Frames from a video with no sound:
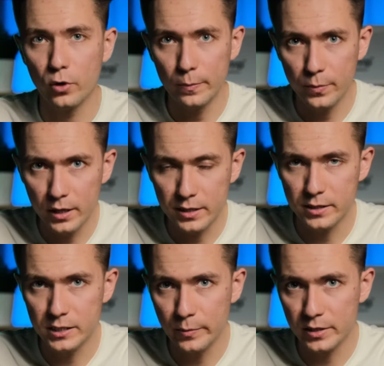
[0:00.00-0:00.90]
У обеих
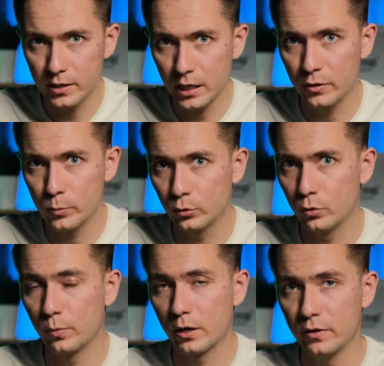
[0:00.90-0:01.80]
систем одинаковый
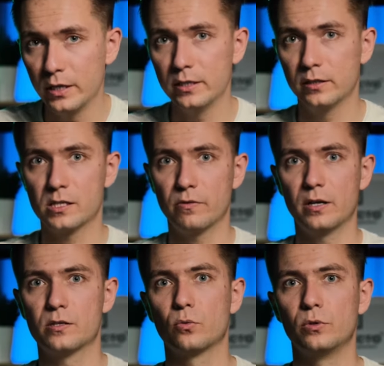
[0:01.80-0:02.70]
модуль управления,
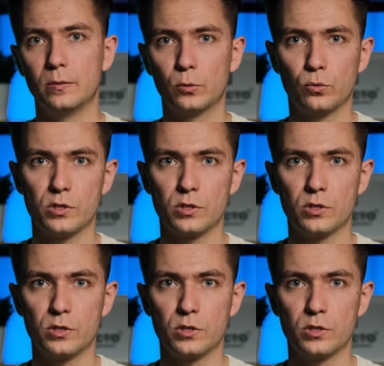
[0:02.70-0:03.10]
называется он Neptune